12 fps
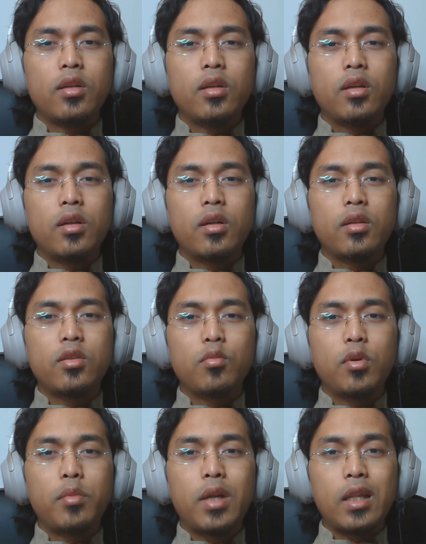e, cuma
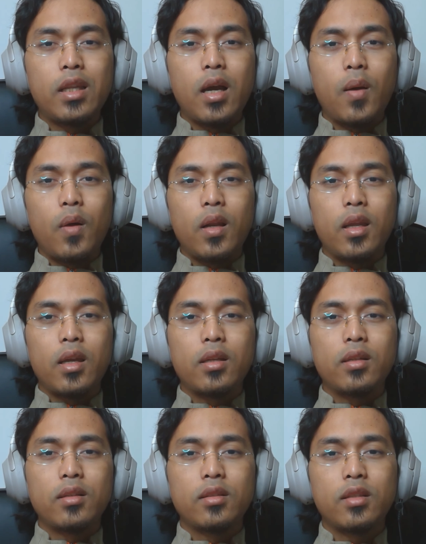berat di awal ya.
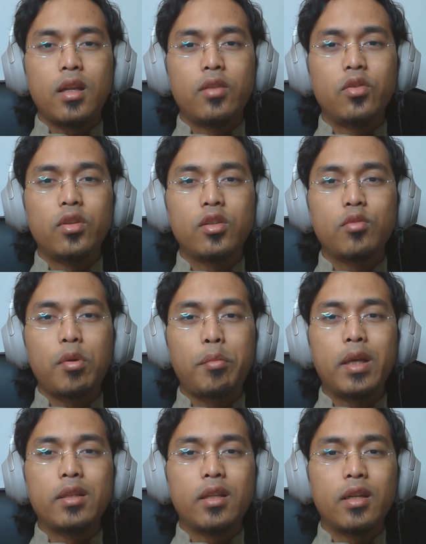Selanjutnya cuma
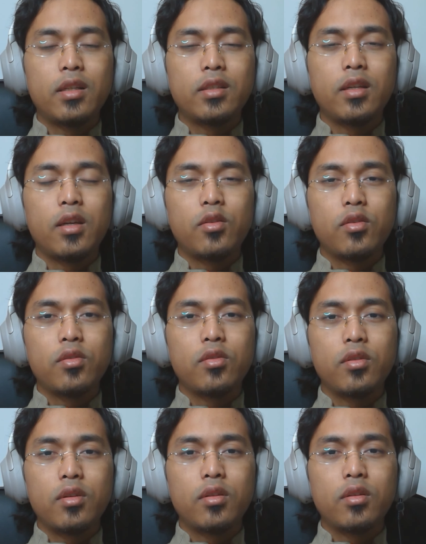maintenance nya itu
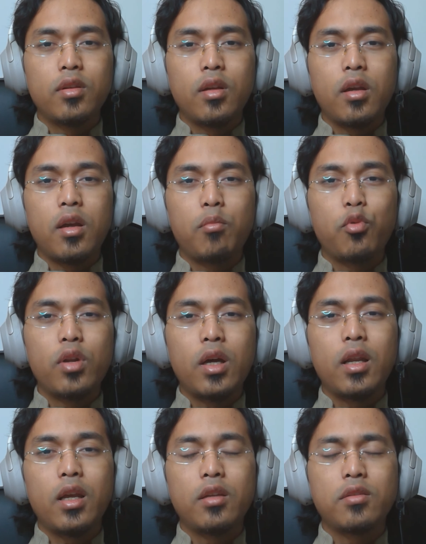ya mudah
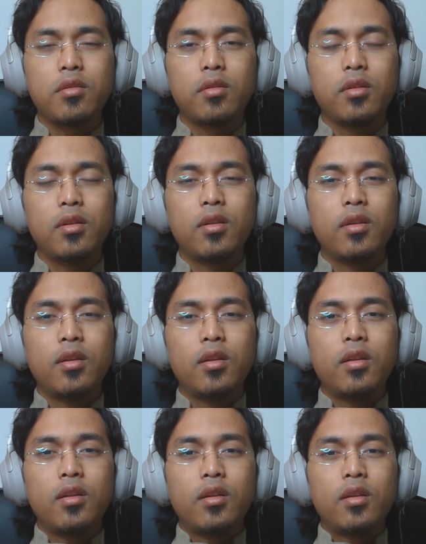lah insya Allah.
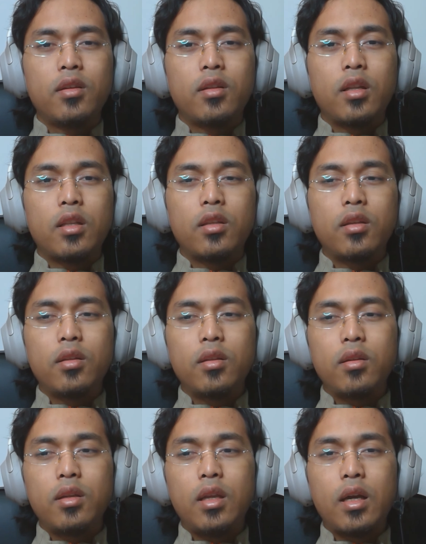Nanti
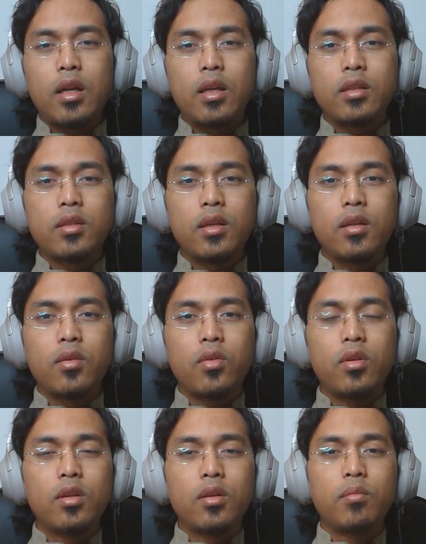dia ngerasa nih oh,
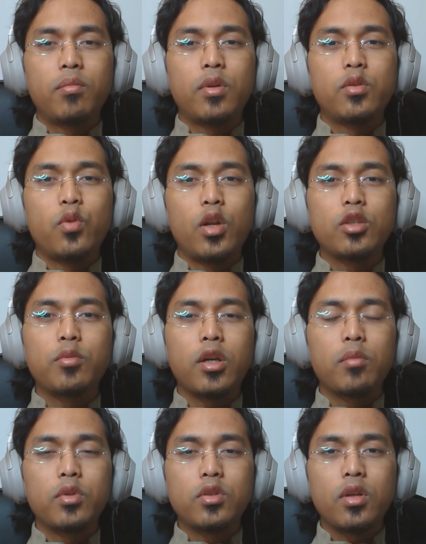ini penjualan semakin
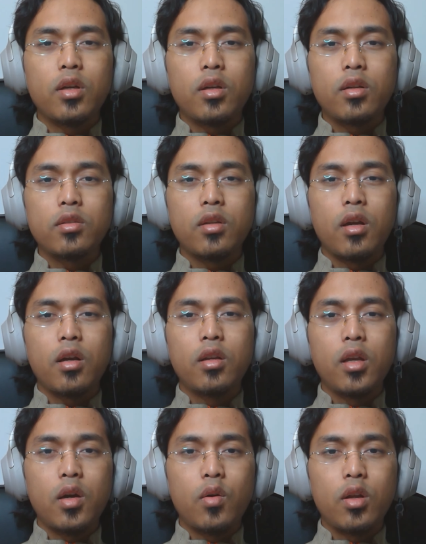besar, sedangkan
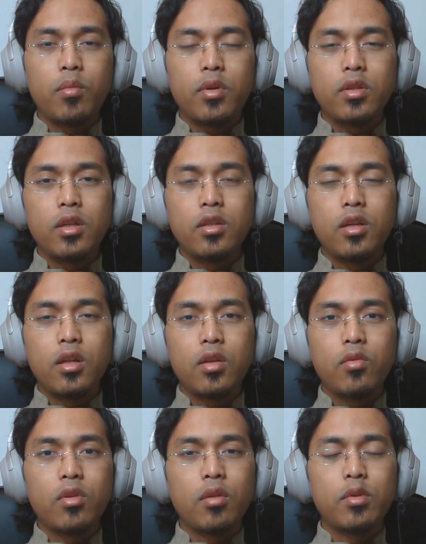di awal perjanjiannya
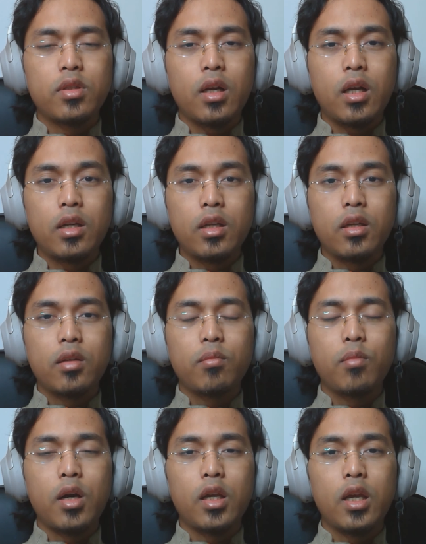udah misalkan nih
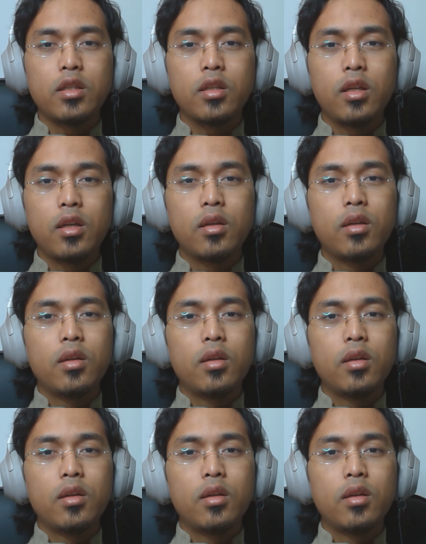bagi hasilnya